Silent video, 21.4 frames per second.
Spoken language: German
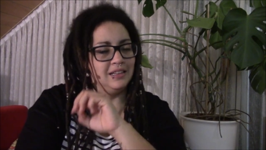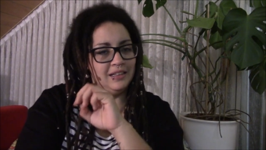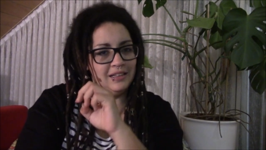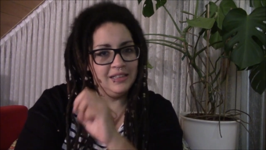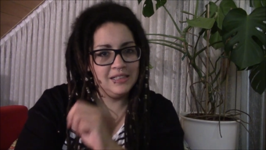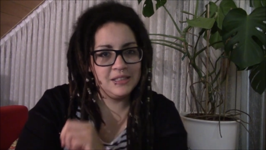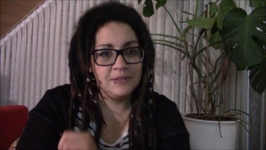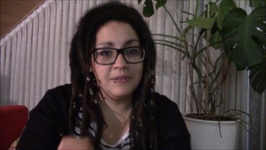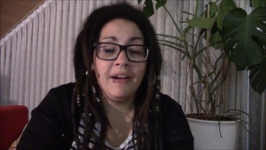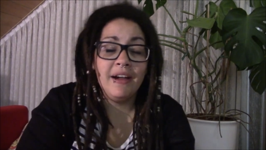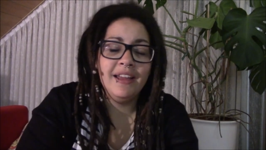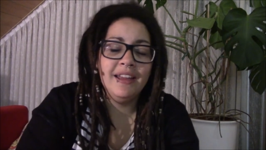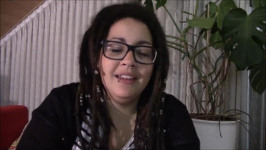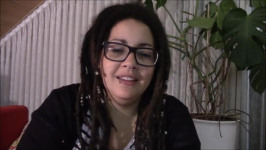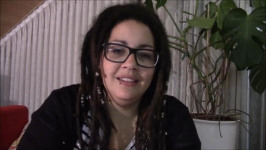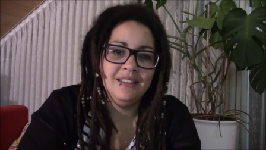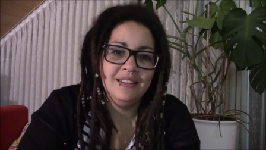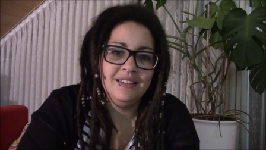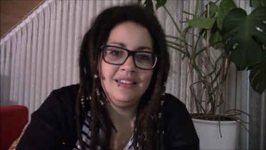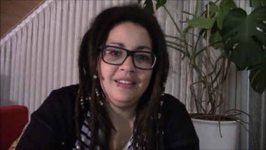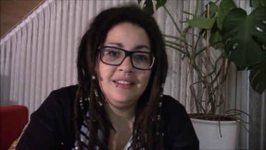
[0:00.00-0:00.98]
Die 2
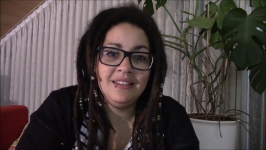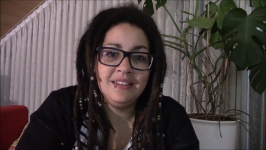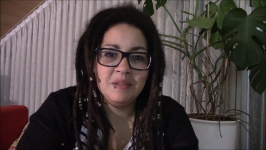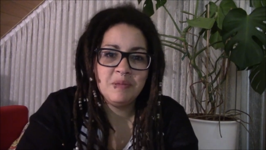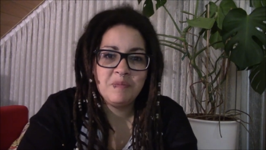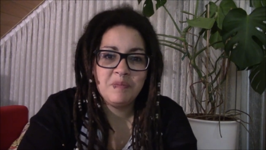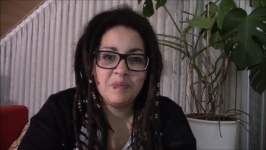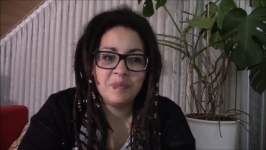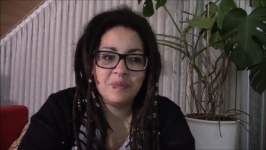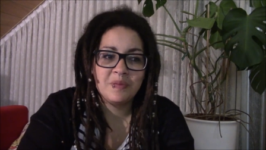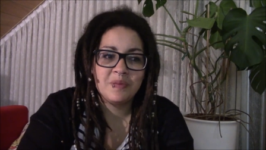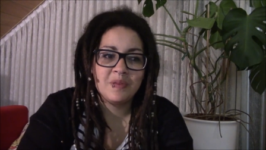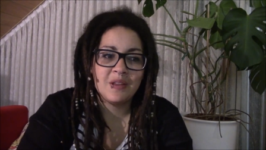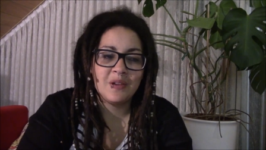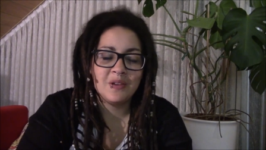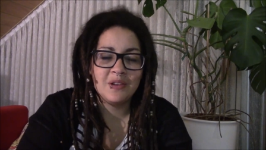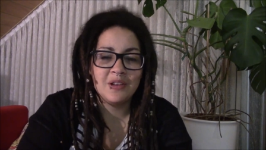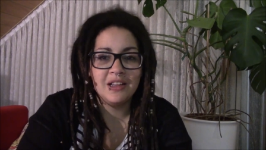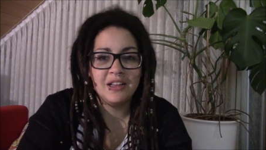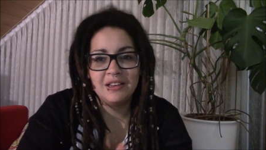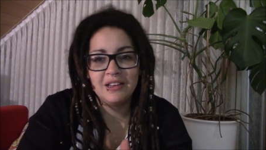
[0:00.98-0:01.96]
ist,
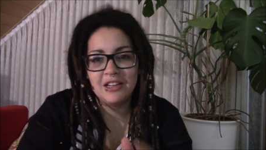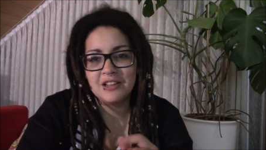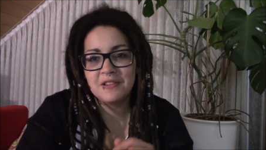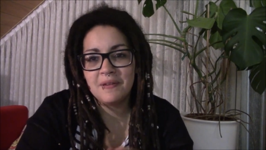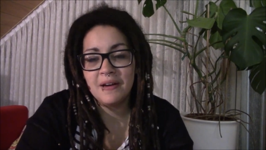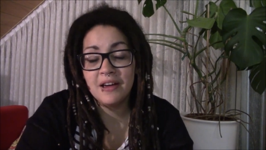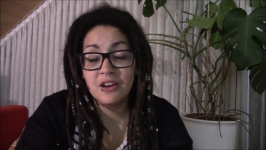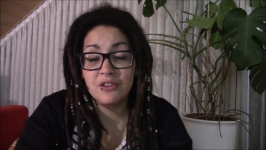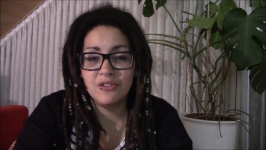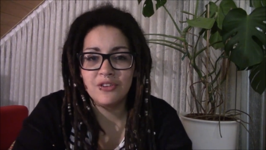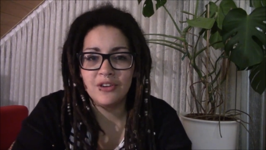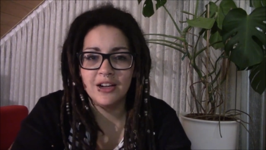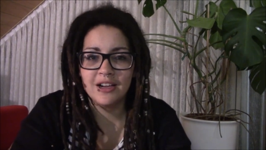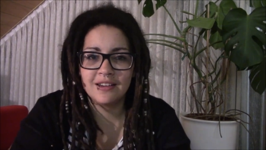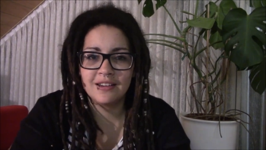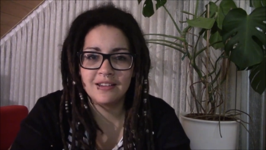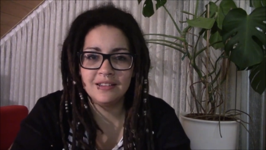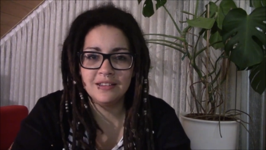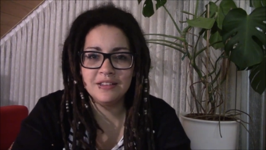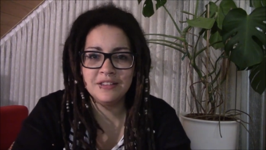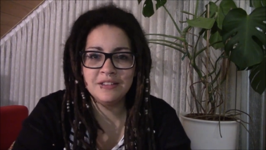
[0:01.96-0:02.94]
oder der zweite
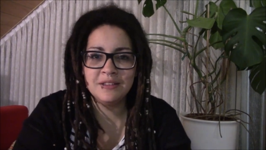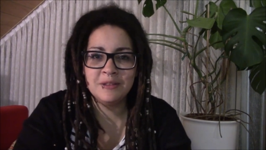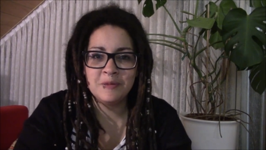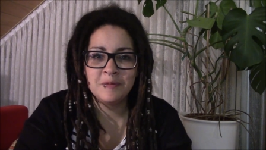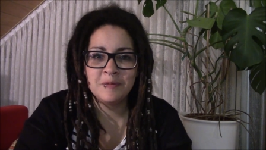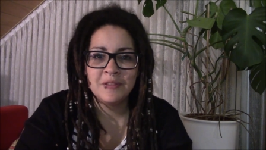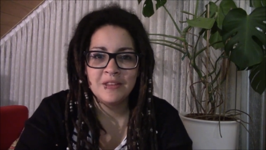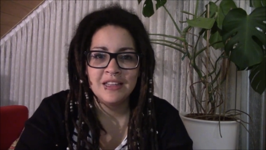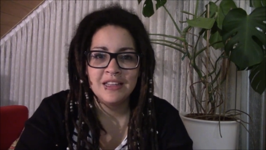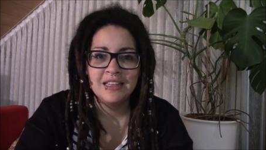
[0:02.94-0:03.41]
Fakt ist,